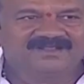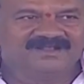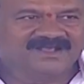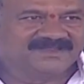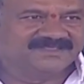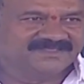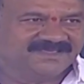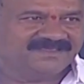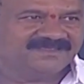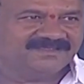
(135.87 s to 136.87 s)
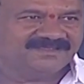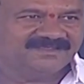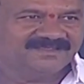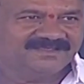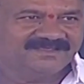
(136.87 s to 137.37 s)
కానీ ఇది
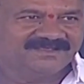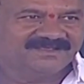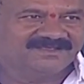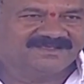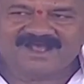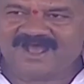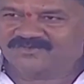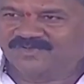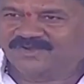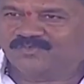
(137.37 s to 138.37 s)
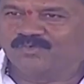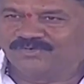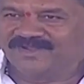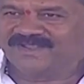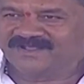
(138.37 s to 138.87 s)
అరవై
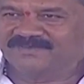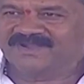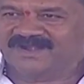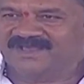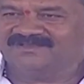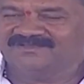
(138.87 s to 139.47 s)
కోట్ల ఎకరం ఇక్కడ